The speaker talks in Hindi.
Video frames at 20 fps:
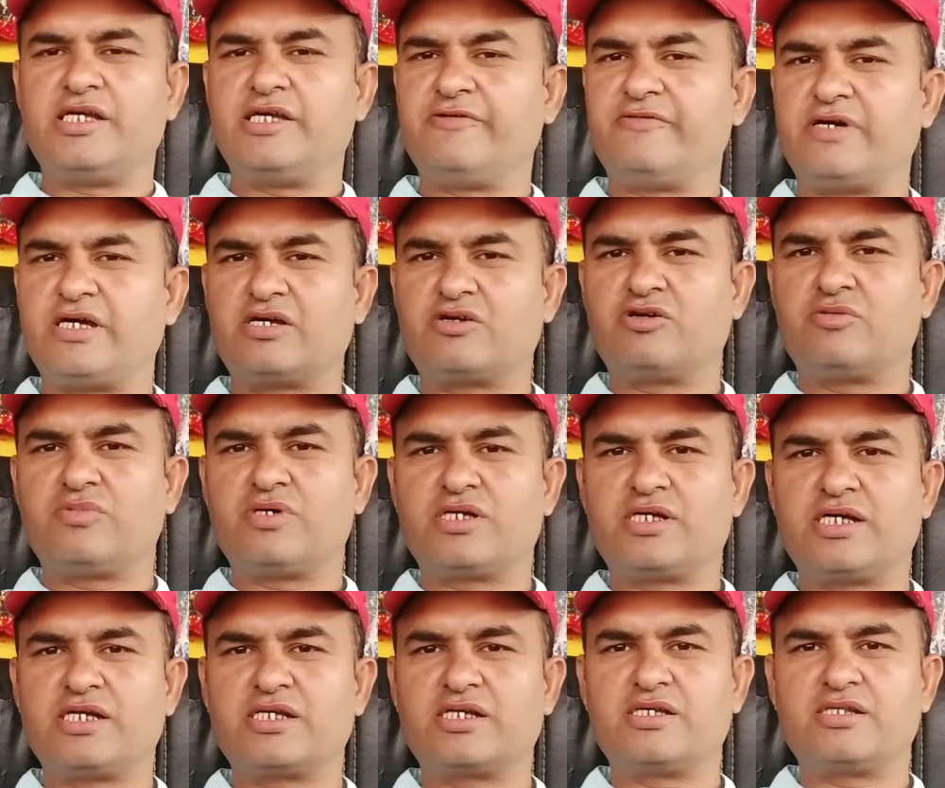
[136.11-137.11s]
ए वाईकॉम
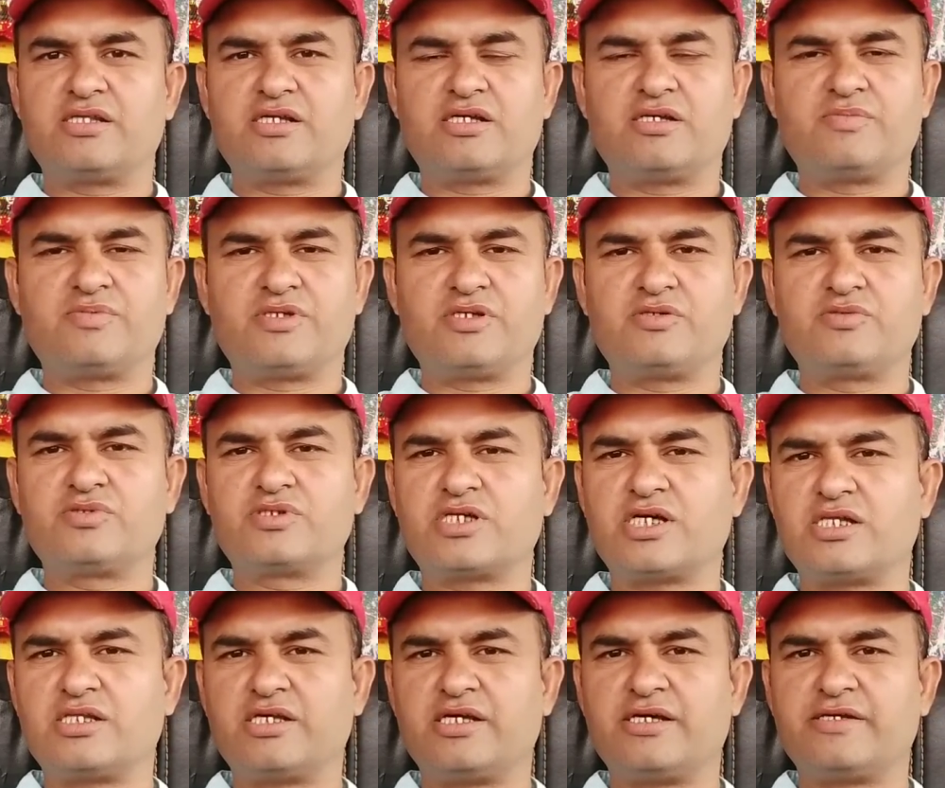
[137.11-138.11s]
अडर की तरफ से
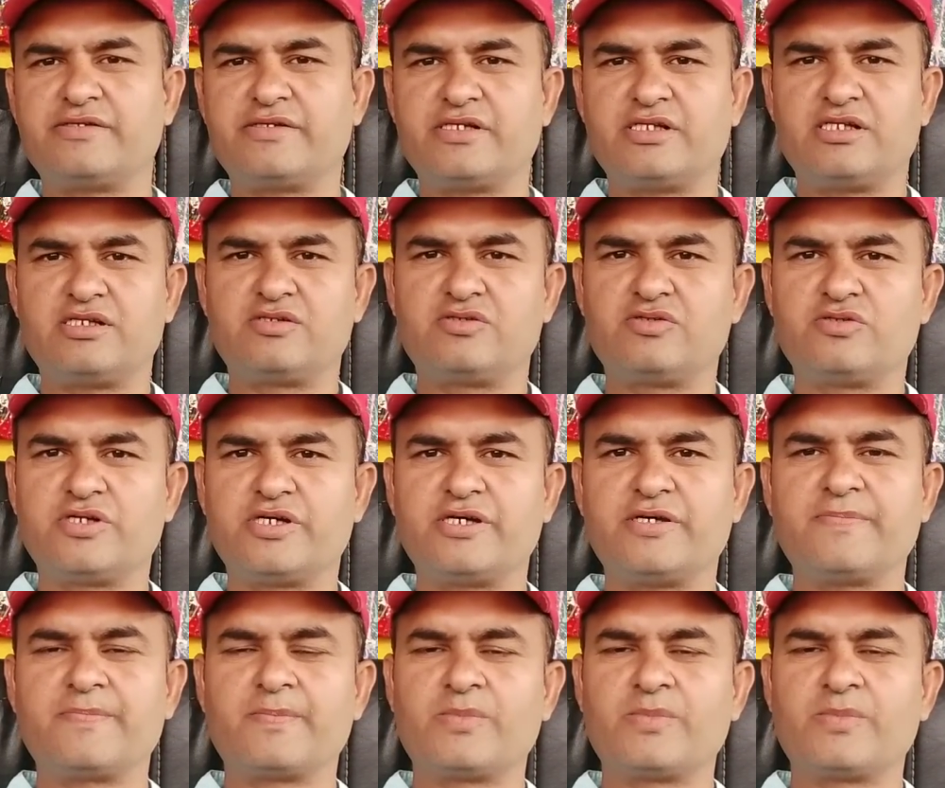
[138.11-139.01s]
उनका नया चैनल जो है